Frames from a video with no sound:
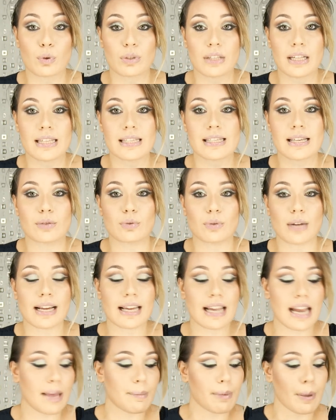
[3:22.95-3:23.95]
utilizzato una
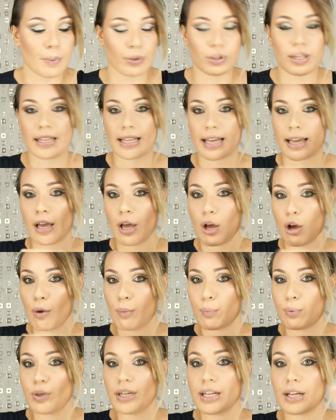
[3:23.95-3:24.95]
crema potete
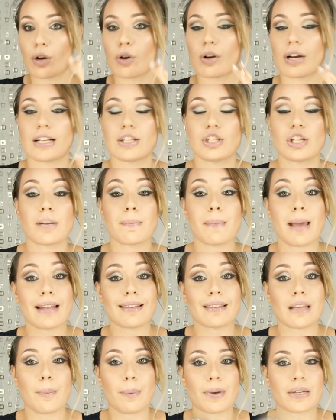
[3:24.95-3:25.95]
pulirlo leggermente,